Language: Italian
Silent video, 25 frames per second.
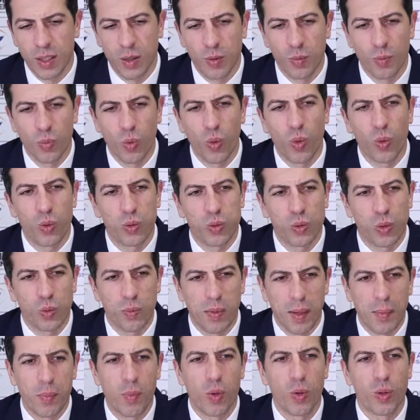molto
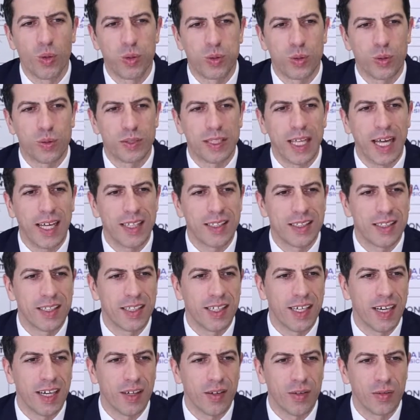ma molto
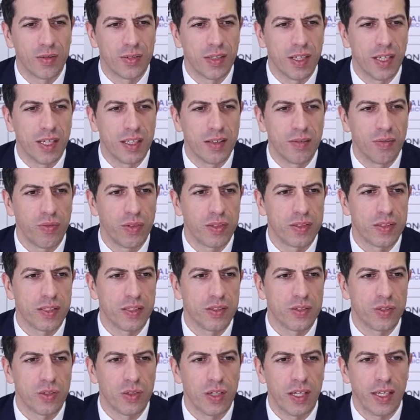tattica con delle difese
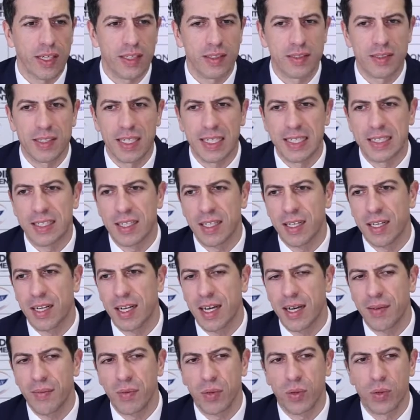a zona che si
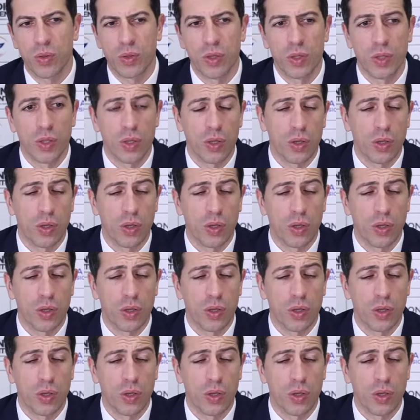alternavano,